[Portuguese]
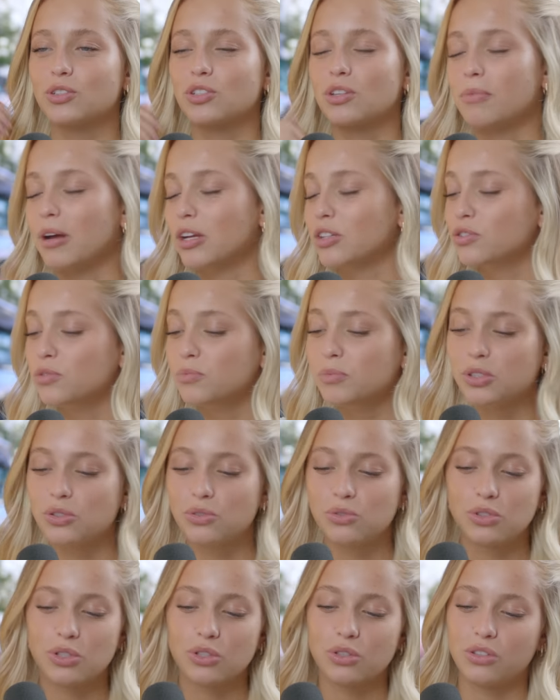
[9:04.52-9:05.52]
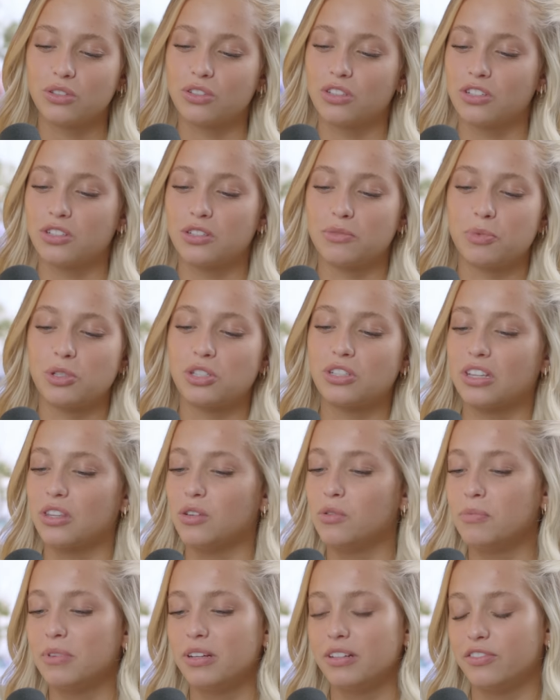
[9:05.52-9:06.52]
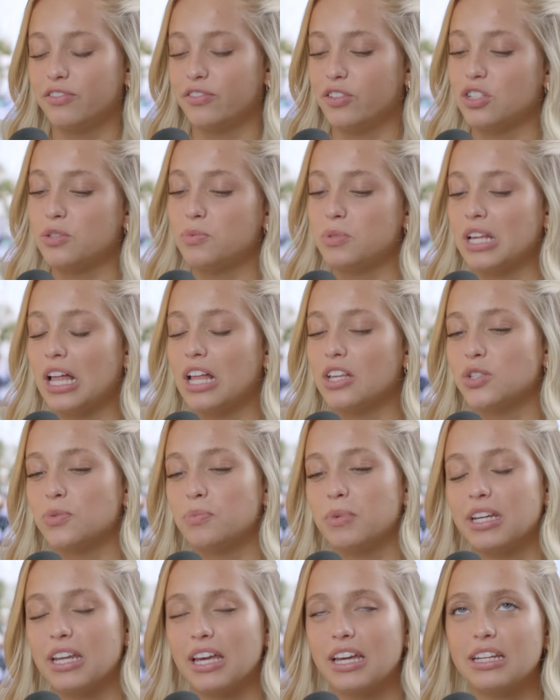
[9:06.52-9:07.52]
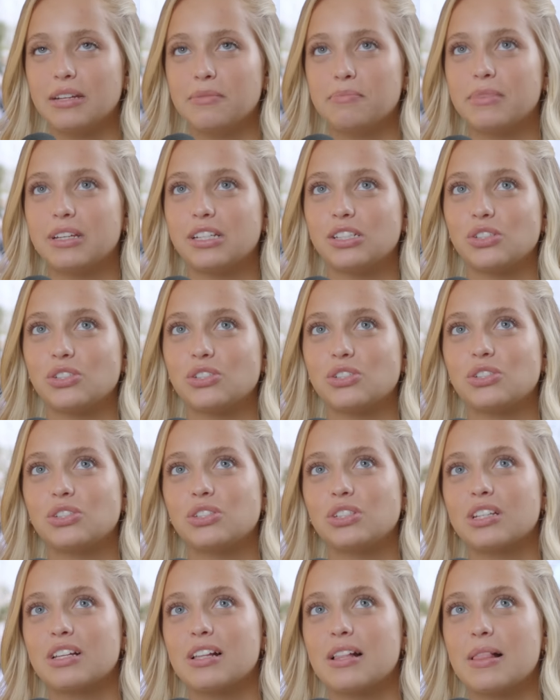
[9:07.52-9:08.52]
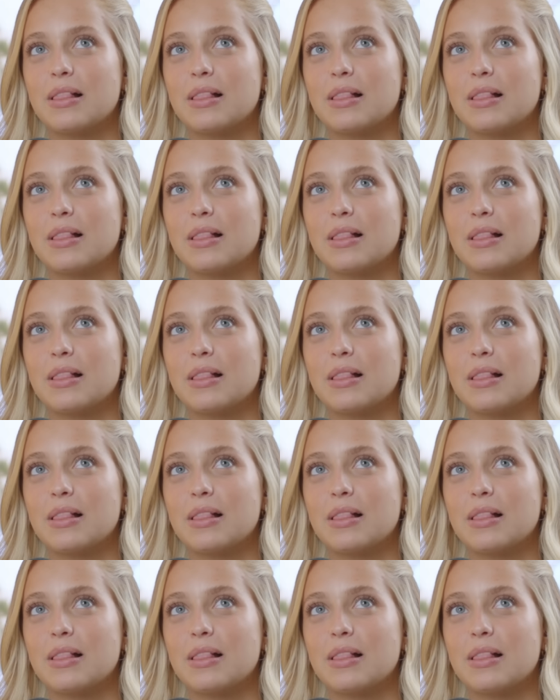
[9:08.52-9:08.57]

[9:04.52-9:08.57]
Gostei mais de umas do que outras e depois cada uma foi especial à sua maneira, mas.